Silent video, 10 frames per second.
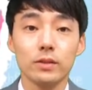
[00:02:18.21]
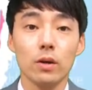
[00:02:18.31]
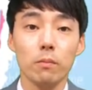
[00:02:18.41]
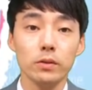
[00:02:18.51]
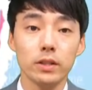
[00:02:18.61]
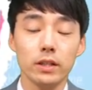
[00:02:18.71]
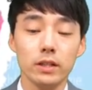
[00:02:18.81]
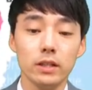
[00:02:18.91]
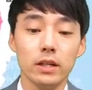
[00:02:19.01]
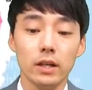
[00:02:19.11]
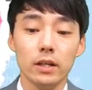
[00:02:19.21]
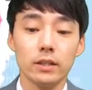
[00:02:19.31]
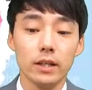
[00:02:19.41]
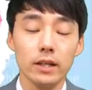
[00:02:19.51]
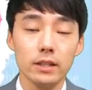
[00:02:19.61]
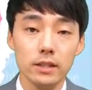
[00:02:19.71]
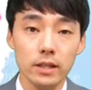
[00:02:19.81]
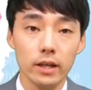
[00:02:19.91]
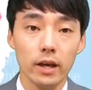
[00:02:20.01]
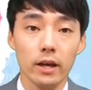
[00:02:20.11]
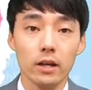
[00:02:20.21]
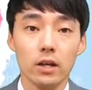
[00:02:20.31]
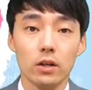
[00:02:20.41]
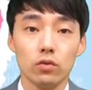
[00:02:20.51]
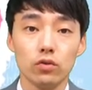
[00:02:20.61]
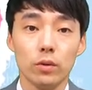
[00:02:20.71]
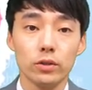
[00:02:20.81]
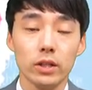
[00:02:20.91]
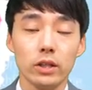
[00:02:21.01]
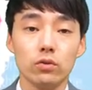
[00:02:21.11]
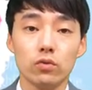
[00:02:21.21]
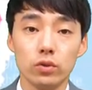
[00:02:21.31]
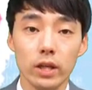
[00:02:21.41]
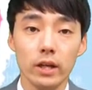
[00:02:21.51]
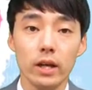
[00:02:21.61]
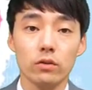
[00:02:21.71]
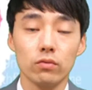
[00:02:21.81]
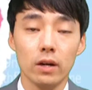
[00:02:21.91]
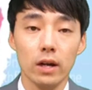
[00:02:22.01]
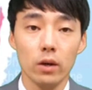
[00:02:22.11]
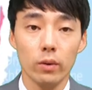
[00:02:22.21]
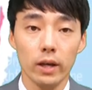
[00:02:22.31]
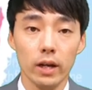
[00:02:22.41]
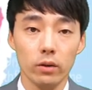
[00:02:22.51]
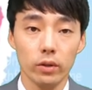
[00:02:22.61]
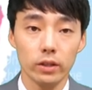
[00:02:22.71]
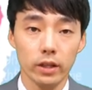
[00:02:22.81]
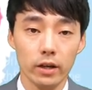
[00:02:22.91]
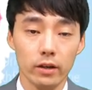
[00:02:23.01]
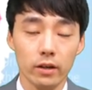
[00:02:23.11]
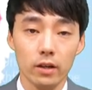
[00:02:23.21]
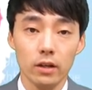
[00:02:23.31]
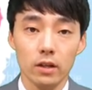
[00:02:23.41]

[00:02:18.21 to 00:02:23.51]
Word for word: 첫 번째는 이제 신세계, 두 번째는 구세계 국가라고 얘기를 하고 있는데요.